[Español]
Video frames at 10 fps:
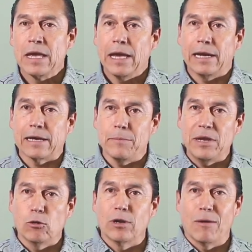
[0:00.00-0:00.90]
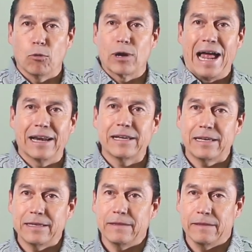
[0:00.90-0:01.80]
el camino
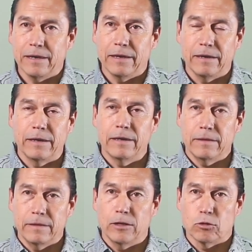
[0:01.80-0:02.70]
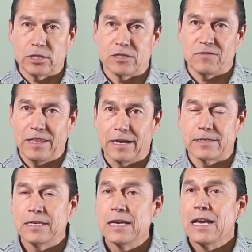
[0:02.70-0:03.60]
laboral de, nuestras vidas,